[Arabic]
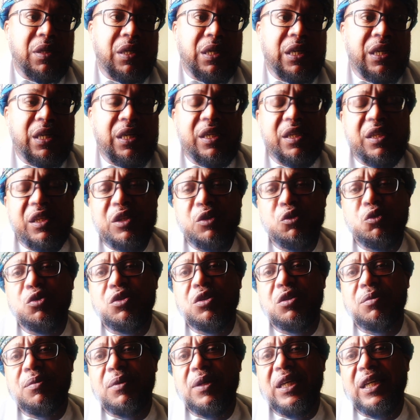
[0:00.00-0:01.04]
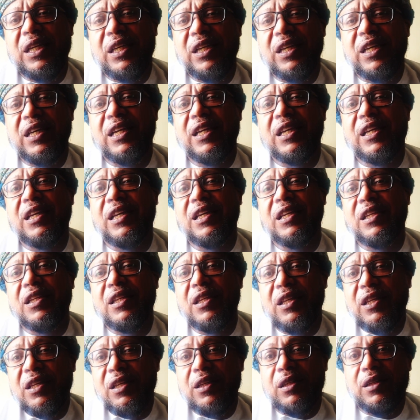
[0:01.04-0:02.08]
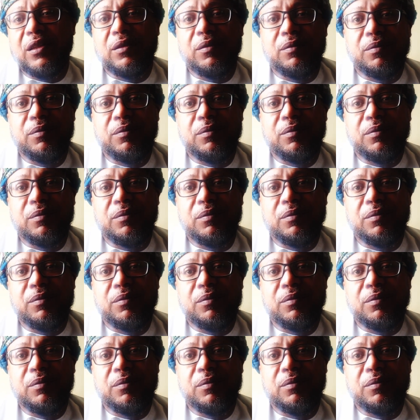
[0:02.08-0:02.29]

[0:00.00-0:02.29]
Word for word: الذي نسب إليه الكثير